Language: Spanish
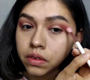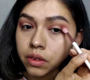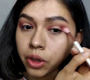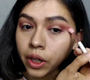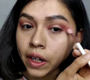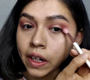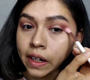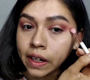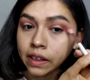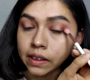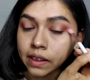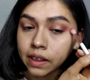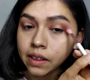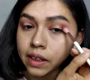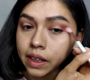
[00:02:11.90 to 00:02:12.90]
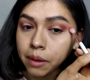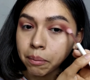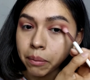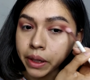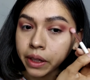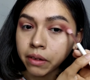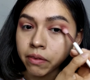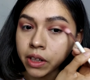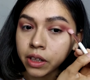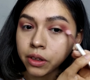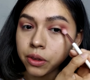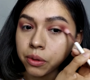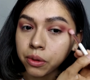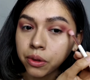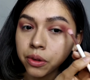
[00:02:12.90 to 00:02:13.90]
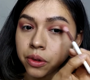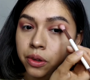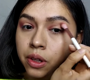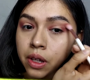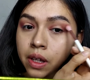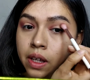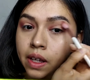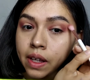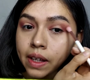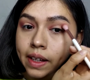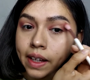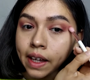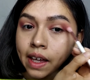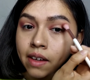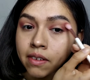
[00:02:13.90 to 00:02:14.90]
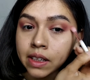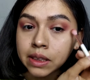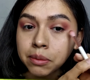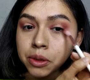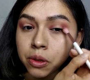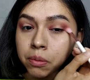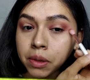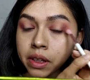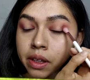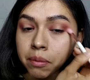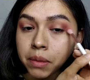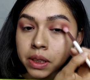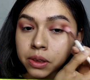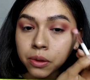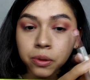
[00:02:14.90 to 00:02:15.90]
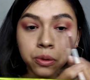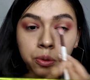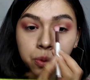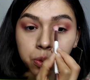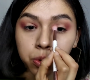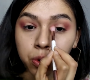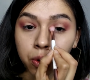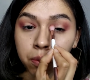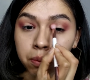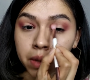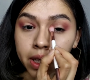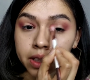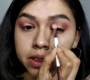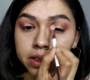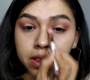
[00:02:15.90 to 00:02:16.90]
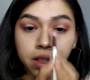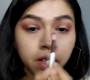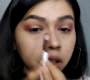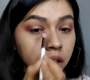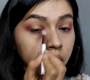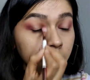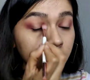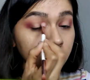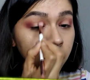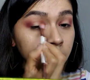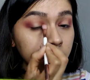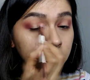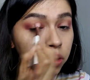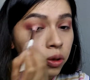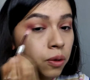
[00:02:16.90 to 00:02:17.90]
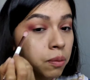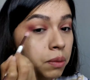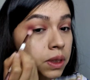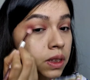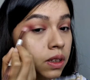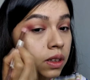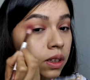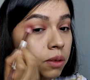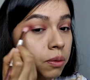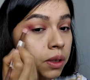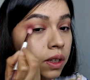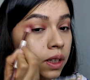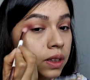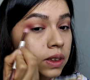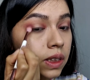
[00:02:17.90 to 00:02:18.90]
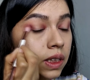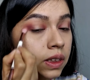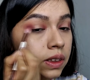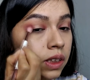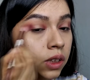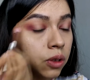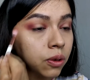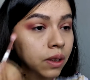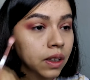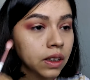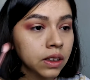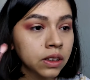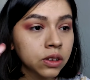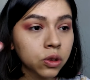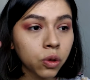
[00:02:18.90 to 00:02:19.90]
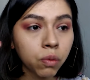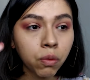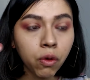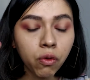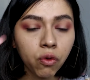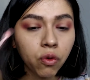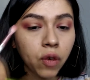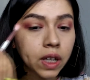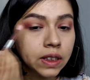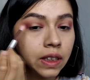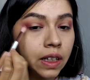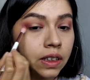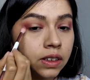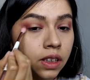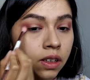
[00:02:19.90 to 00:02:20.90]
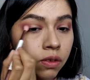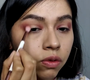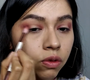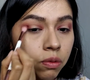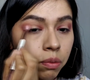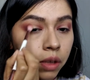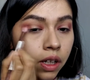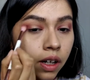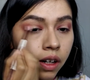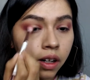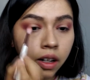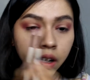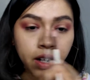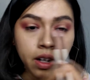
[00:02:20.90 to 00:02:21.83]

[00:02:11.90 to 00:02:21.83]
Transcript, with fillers: Oigan, neta, que Pink 21 cada vez me sorprende más con sus sombras. Son bastante buenas y siento que son muy fáciles de difuminar.